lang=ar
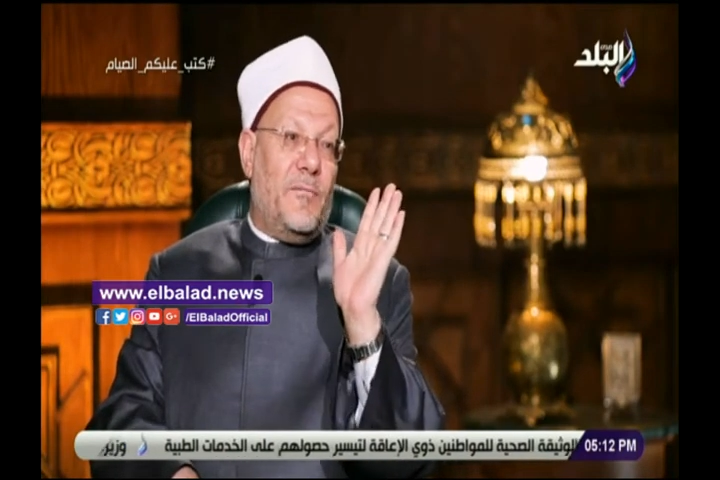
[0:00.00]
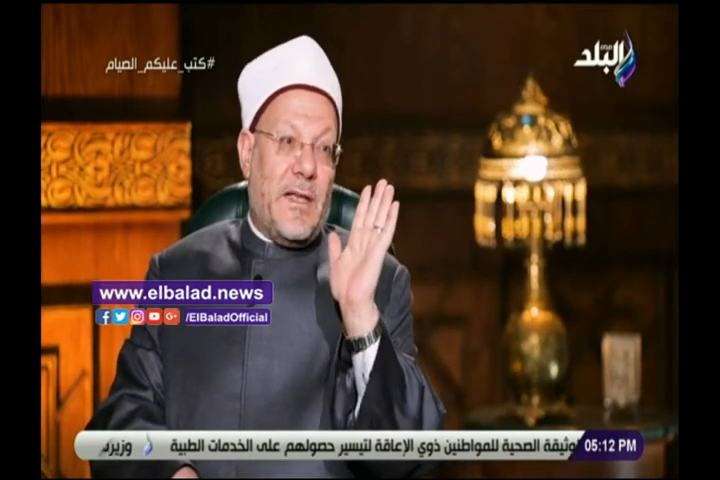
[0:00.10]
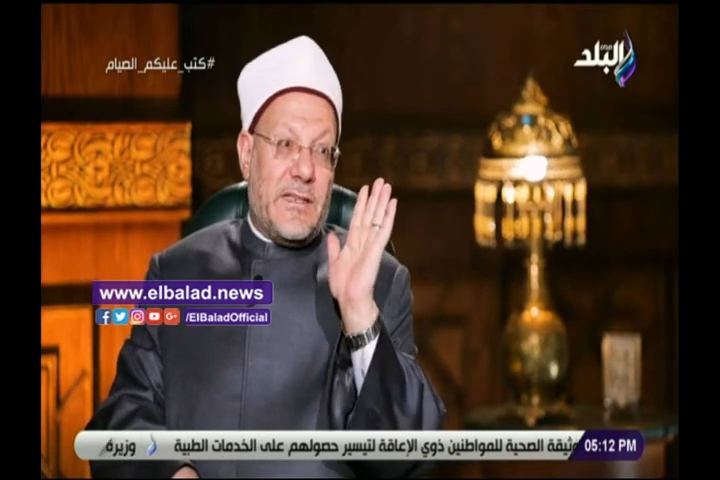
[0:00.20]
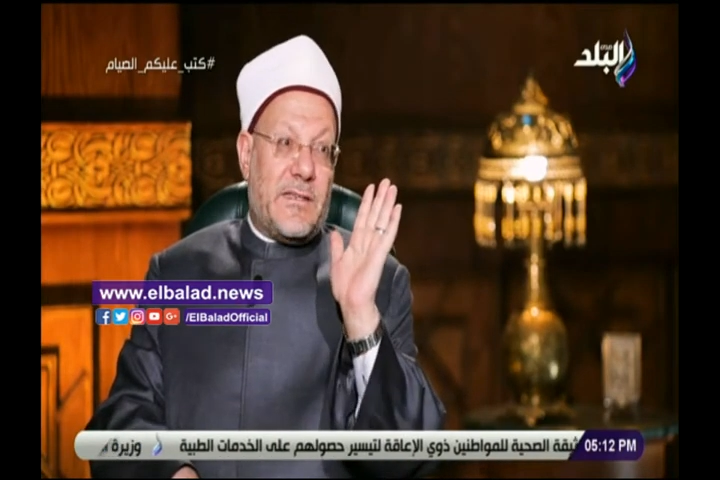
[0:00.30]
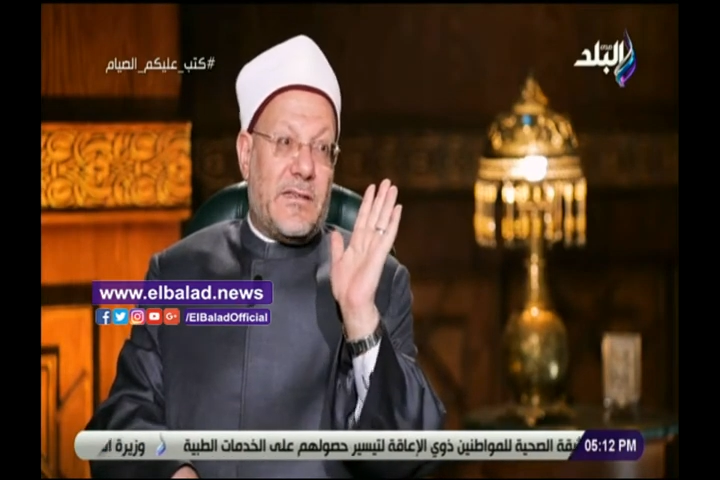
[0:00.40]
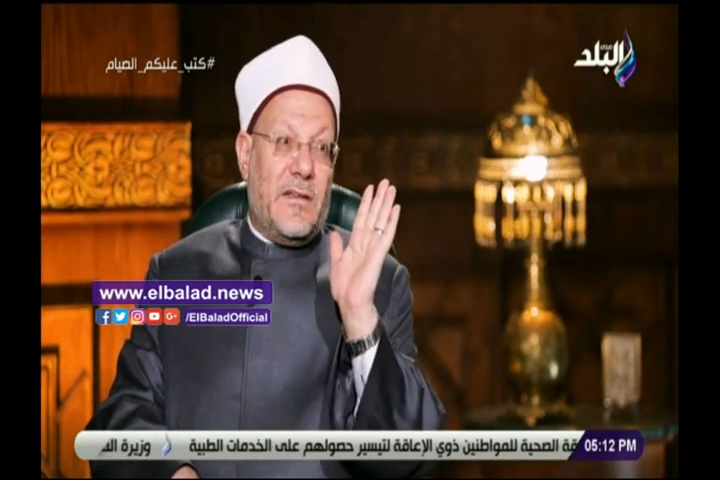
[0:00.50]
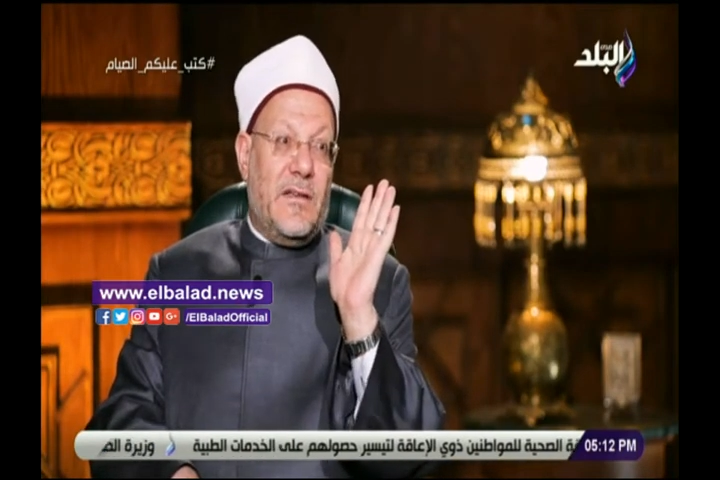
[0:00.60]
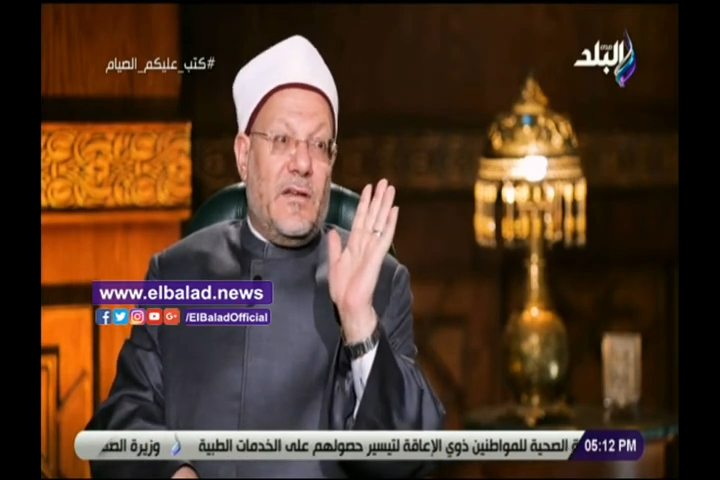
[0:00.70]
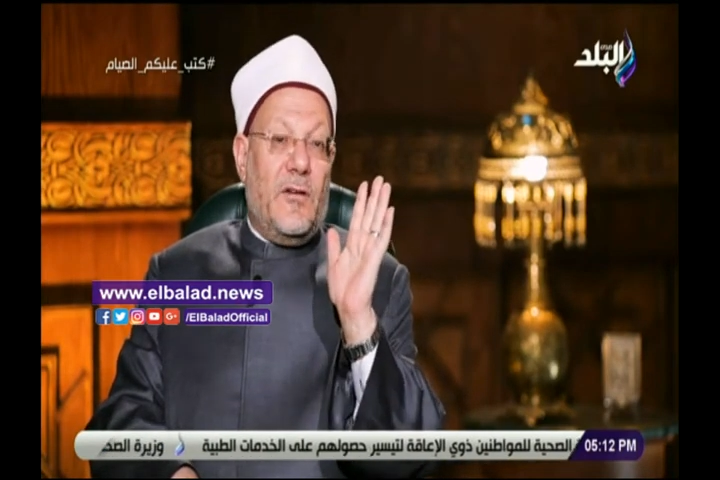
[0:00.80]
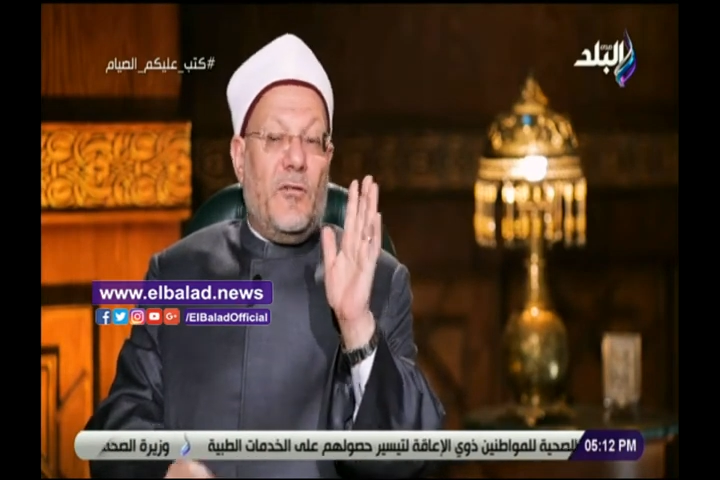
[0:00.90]
بس
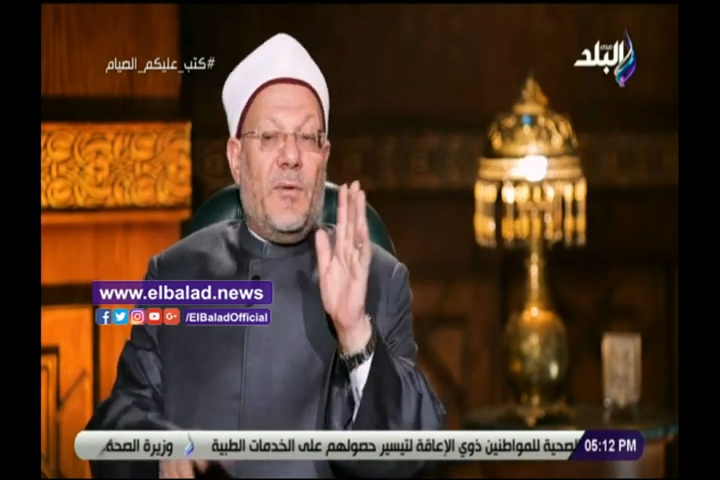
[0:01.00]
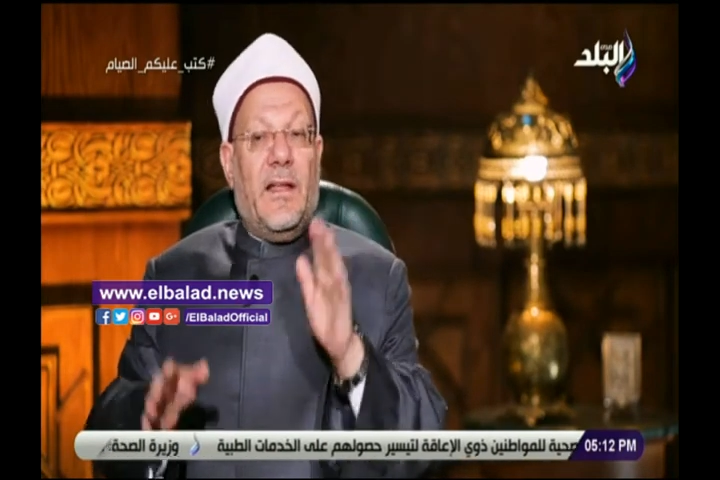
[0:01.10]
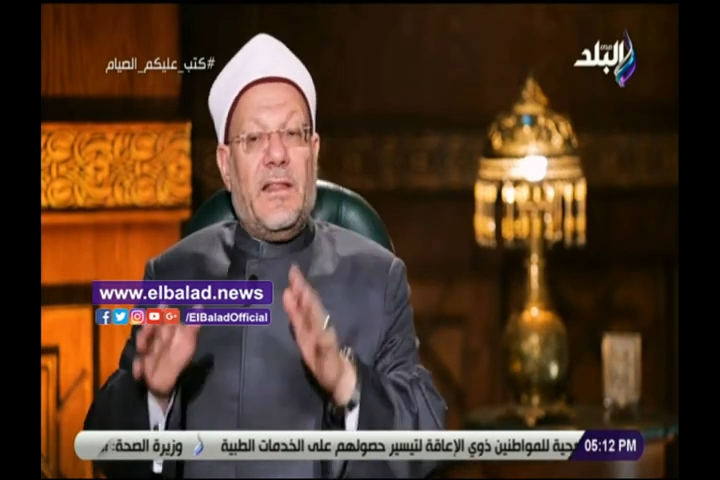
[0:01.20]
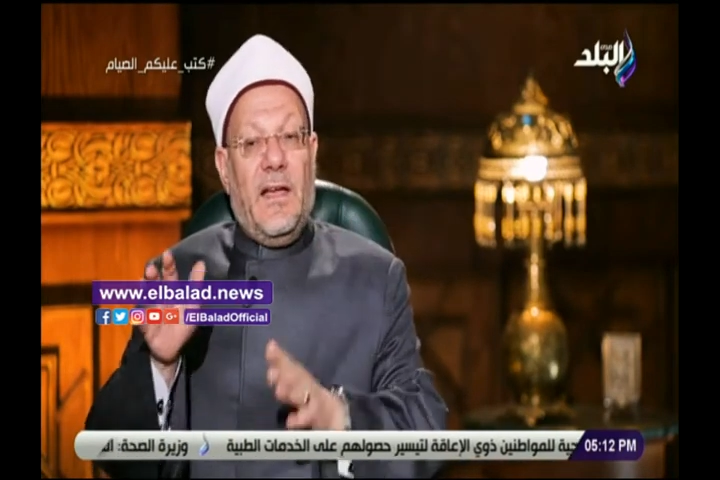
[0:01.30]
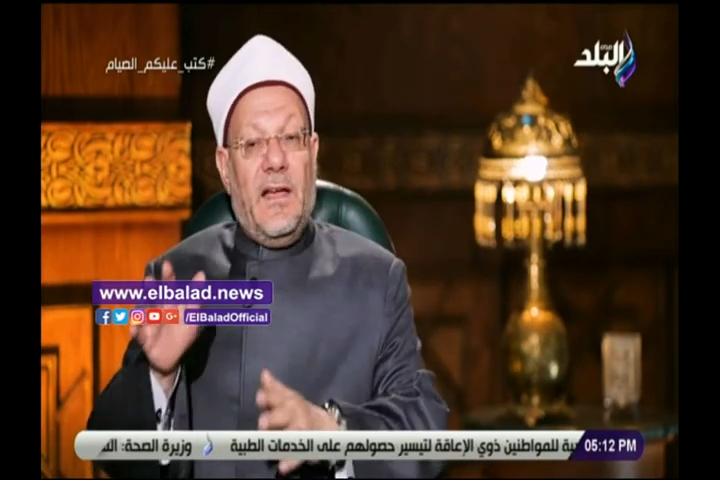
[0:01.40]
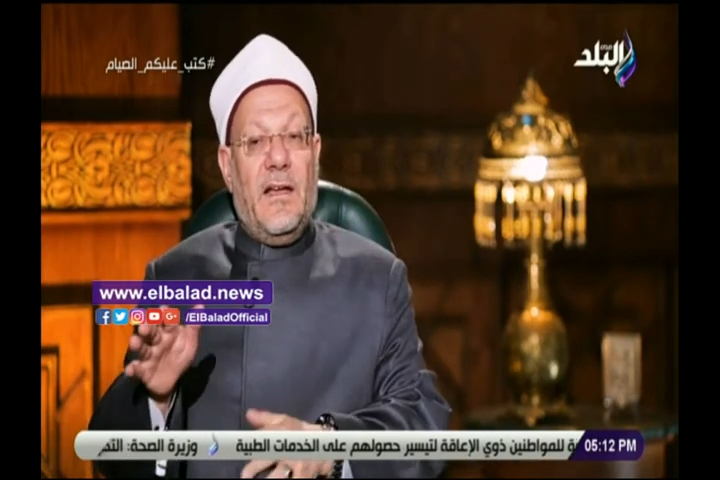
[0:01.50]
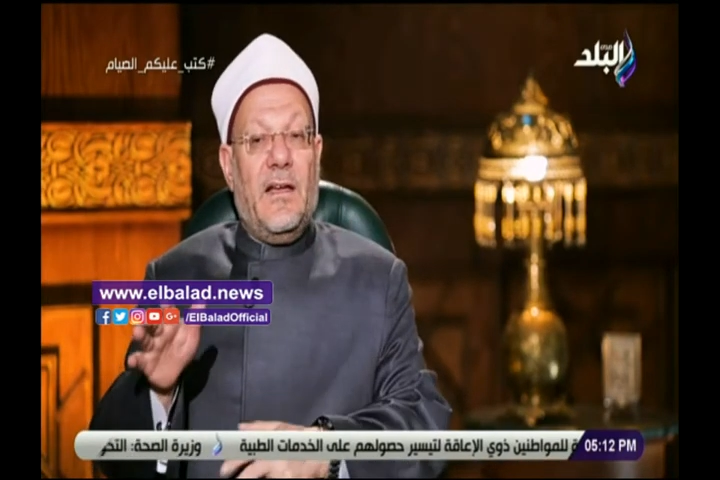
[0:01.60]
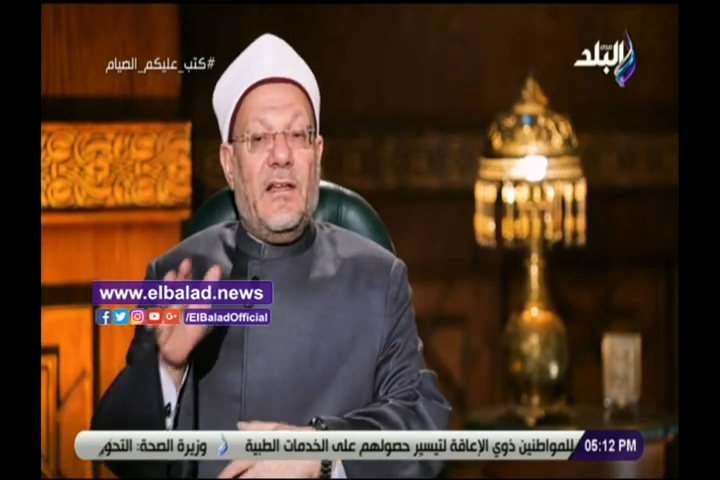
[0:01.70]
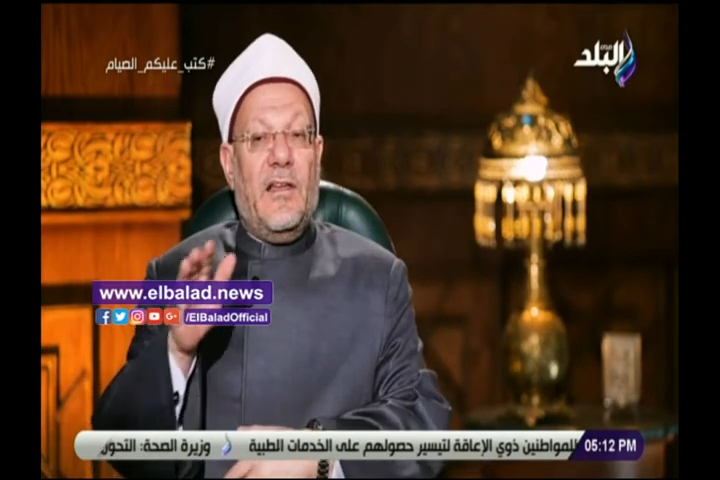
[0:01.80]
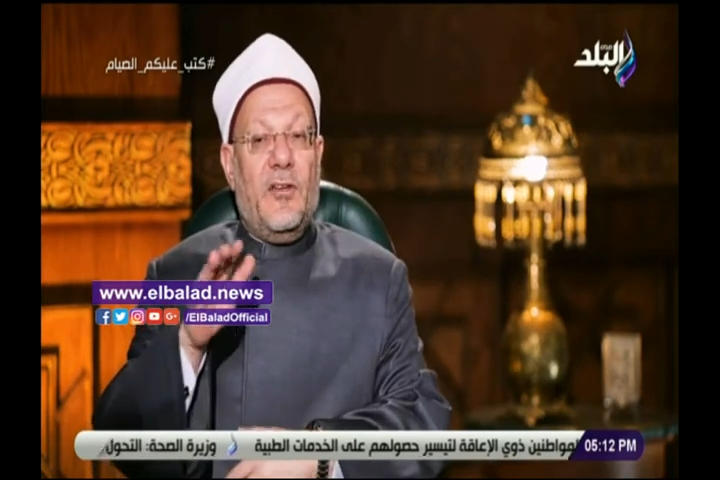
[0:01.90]
وبعدها